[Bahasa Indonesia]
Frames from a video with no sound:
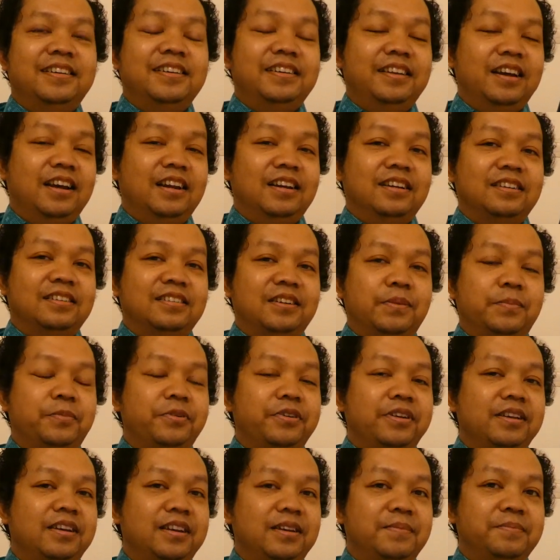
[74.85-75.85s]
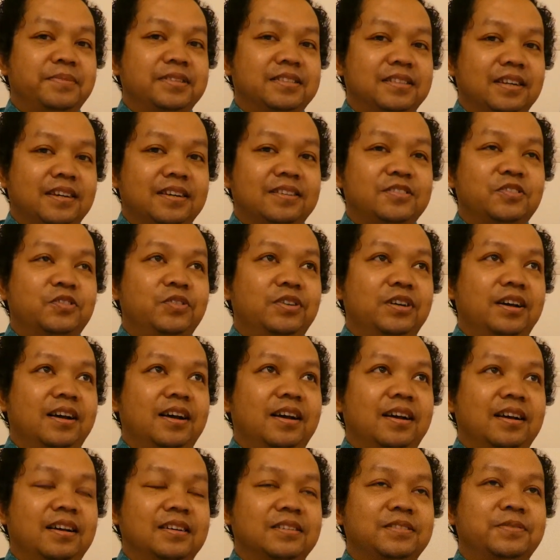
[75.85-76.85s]
dan kemungkinan besar
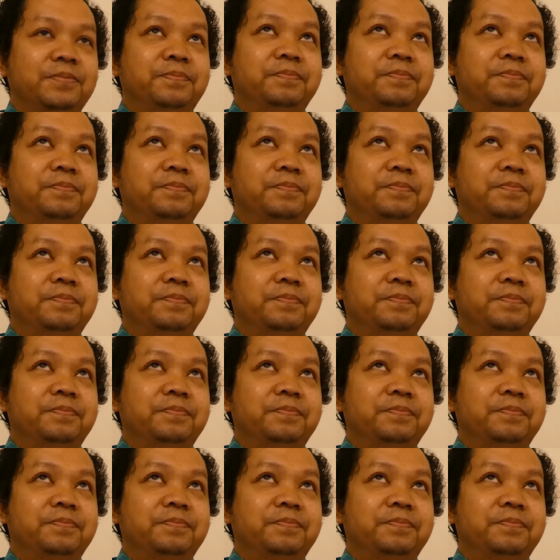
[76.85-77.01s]
juga